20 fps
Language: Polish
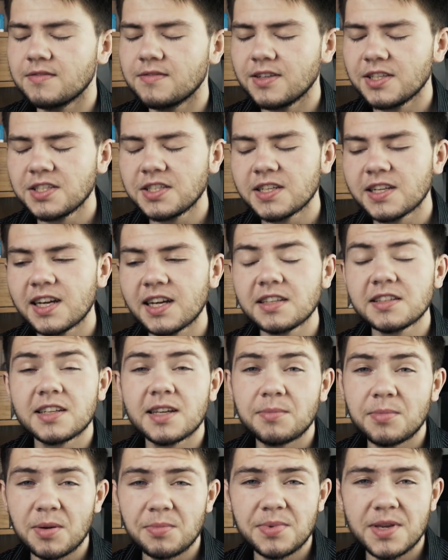Weźcie
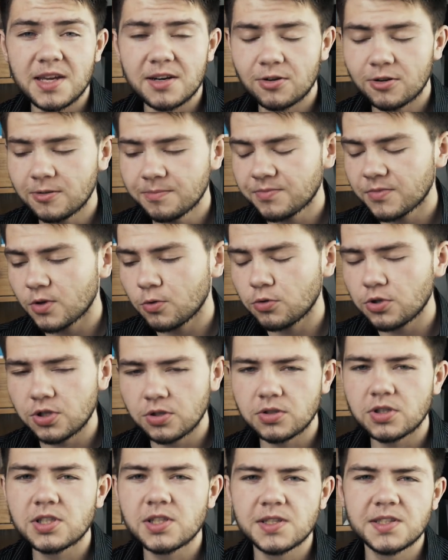kartkę papieru,
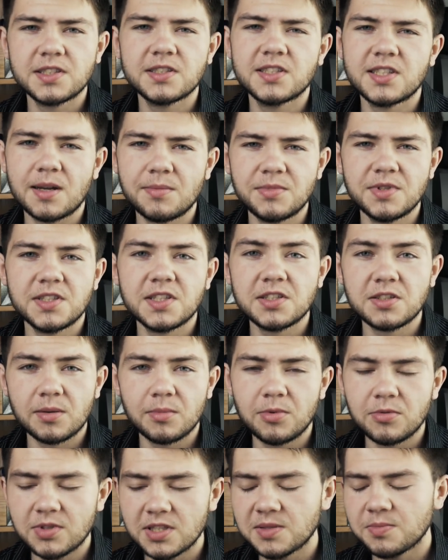usiądźcie sami ze
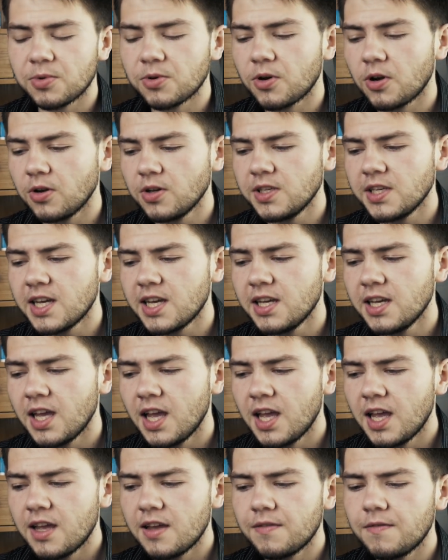sobą na spokojnie,
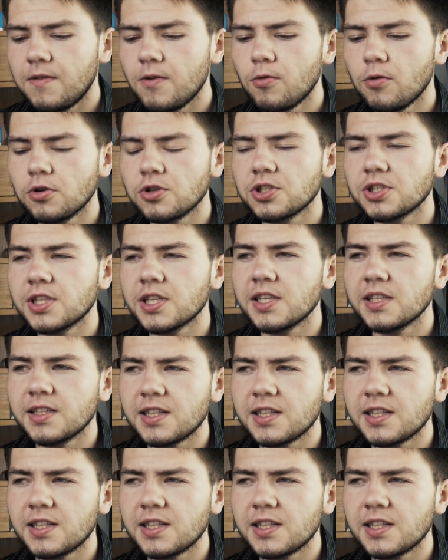wyłączcie